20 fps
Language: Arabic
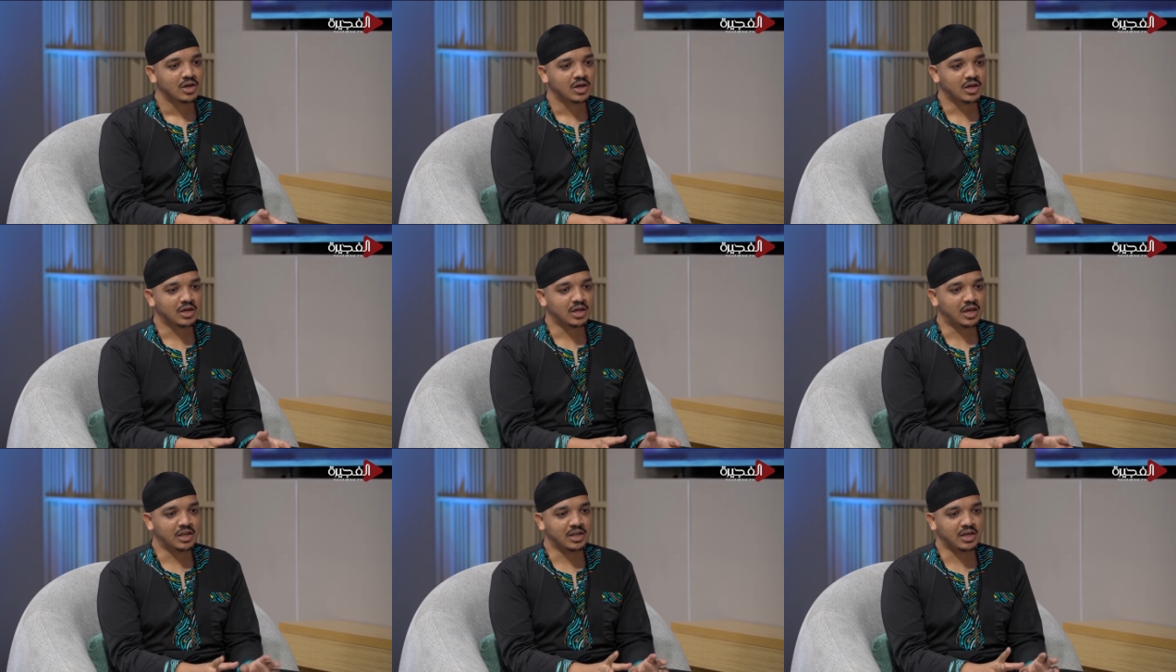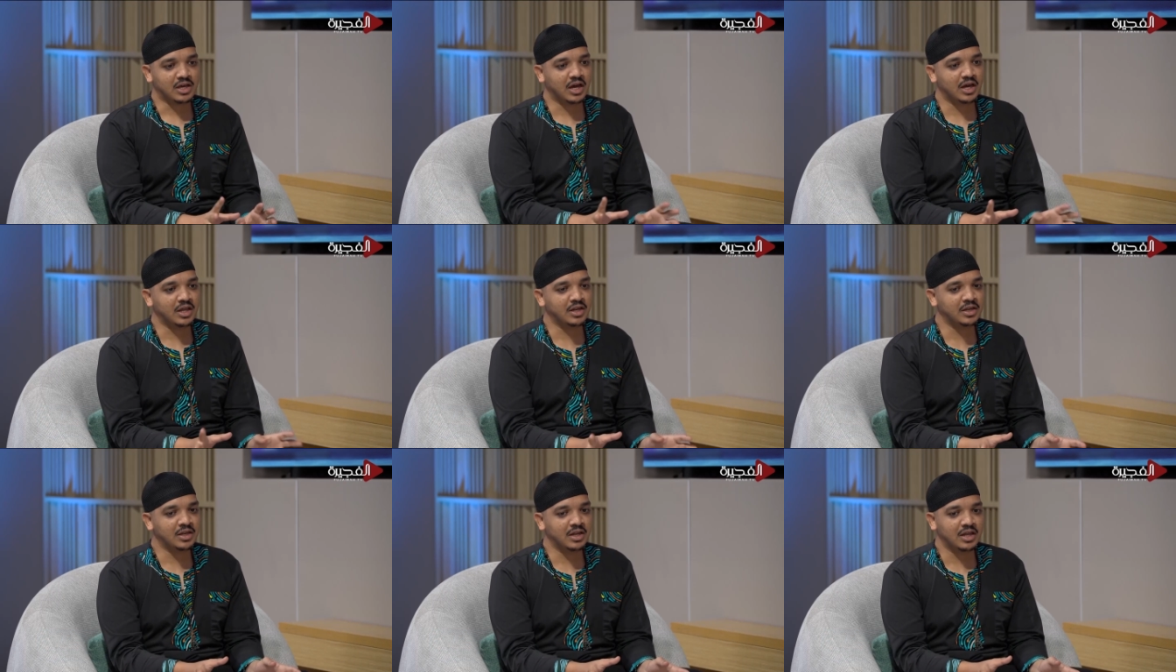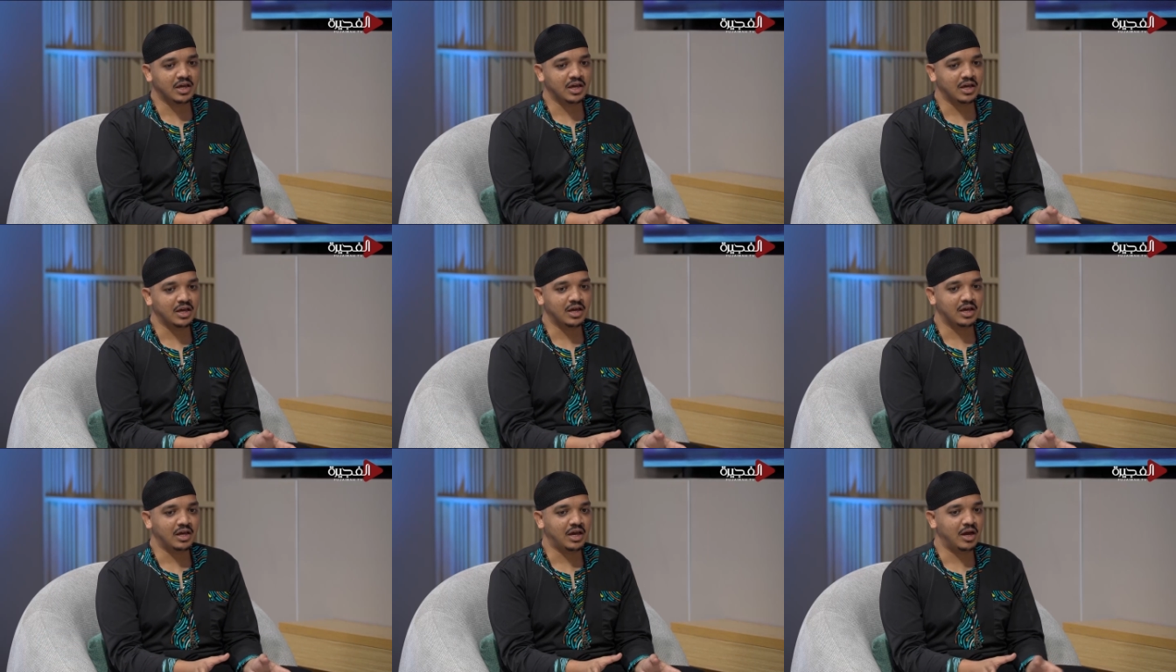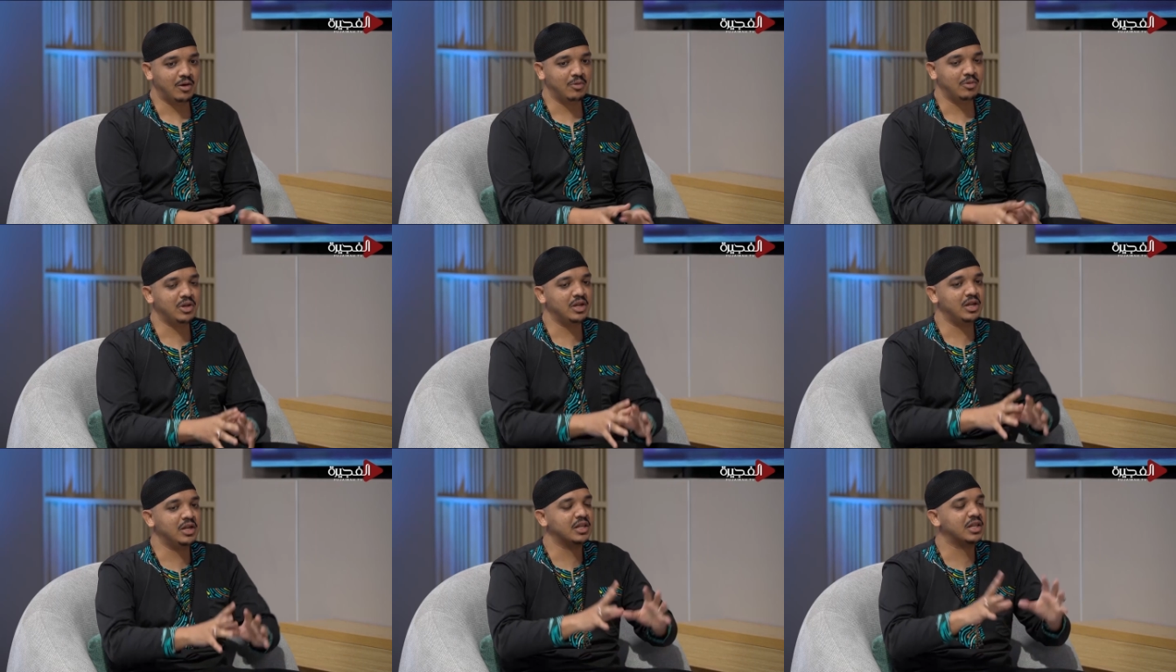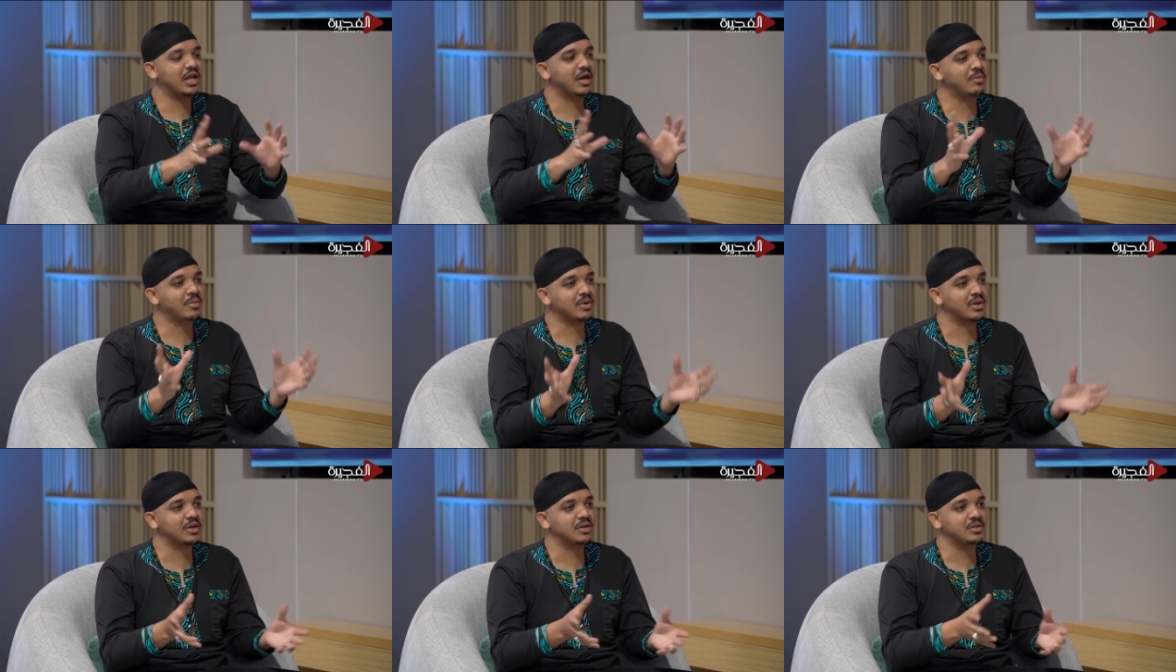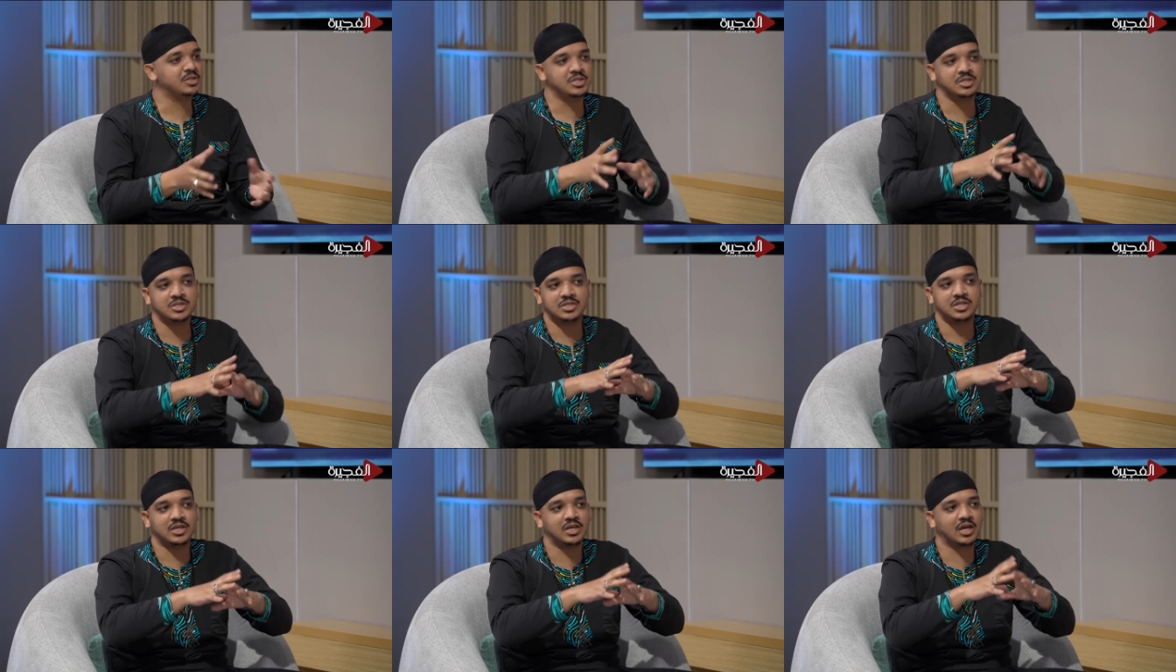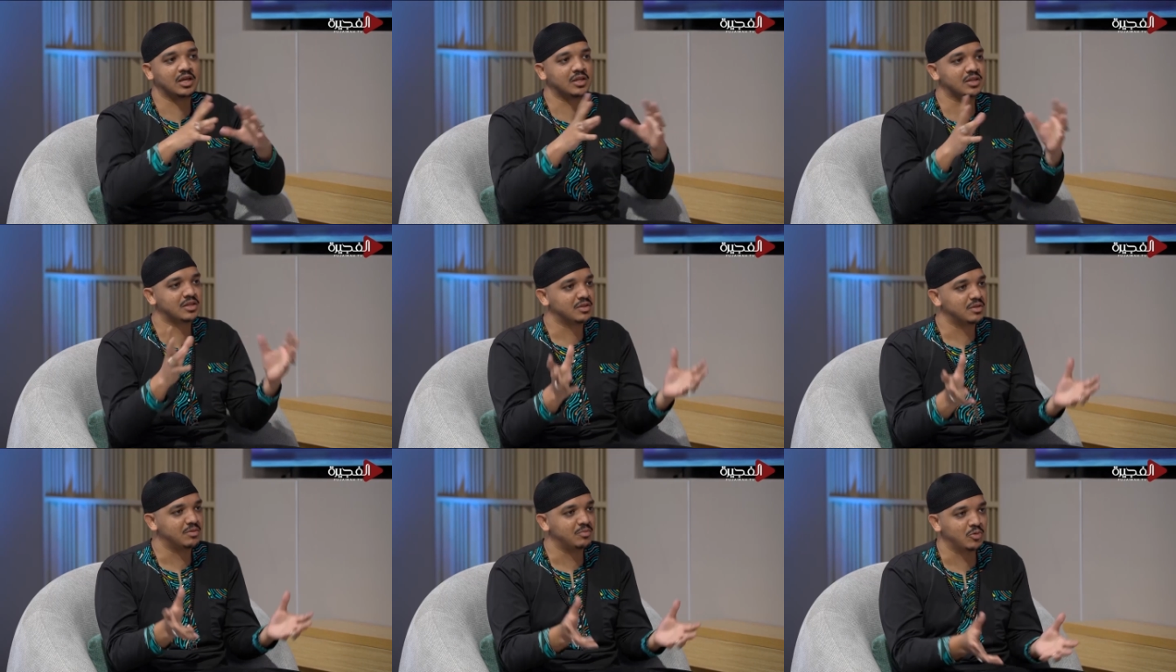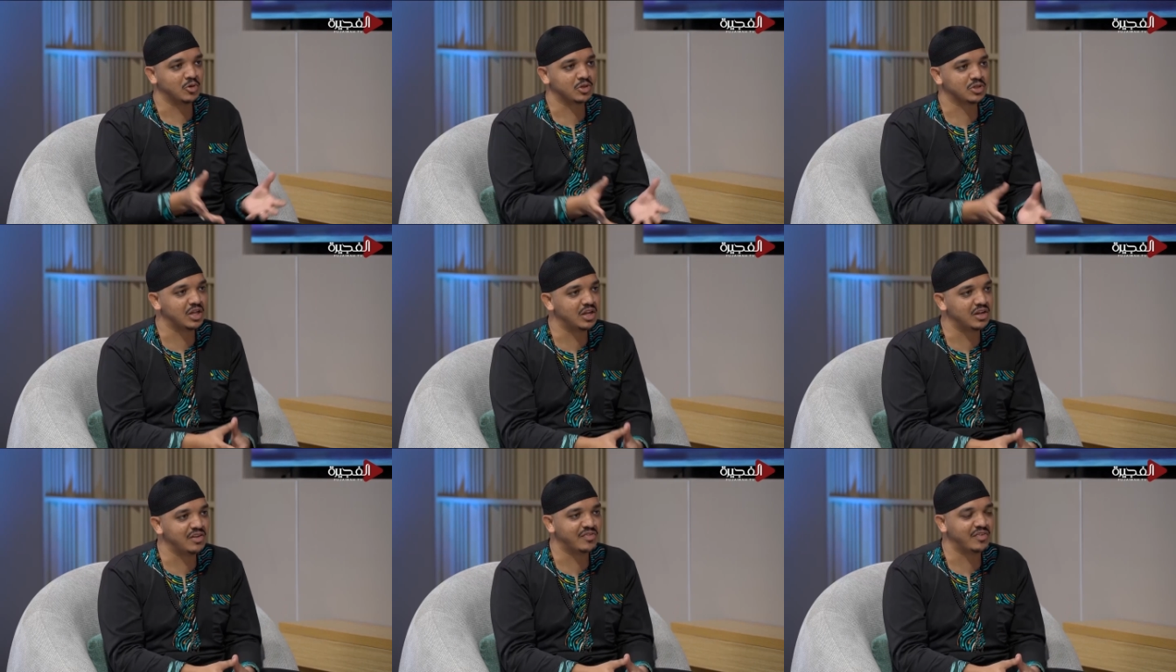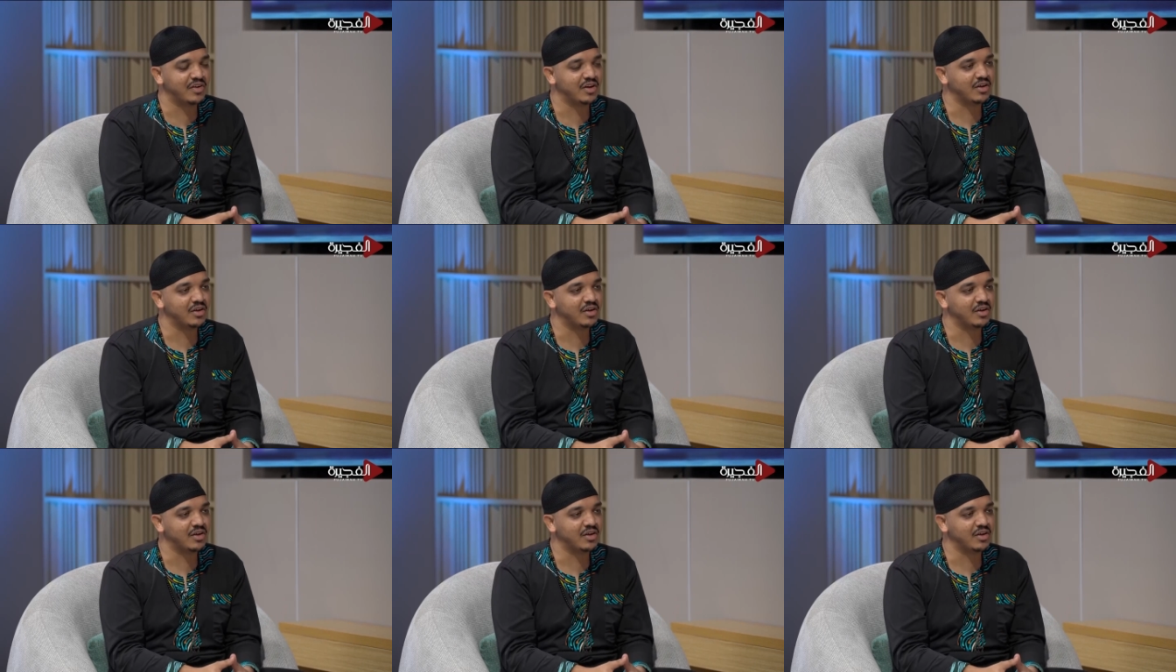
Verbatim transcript: يعني كان حواليني دائما جنسيات مختلفة,